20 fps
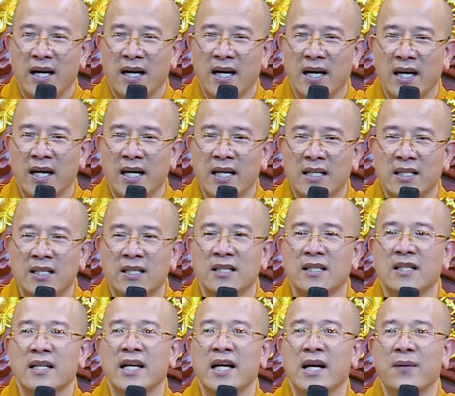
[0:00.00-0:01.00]
hết
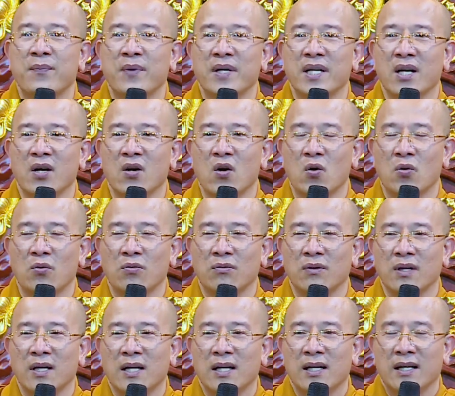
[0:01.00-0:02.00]
nghiệp ở địa ngục
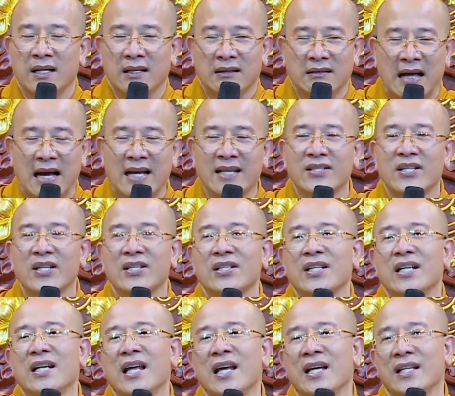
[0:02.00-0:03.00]
tái sinh
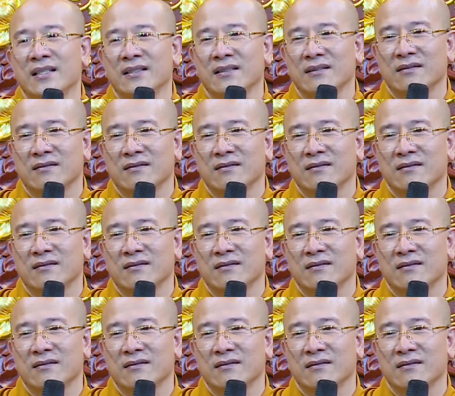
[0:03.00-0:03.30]
đi lên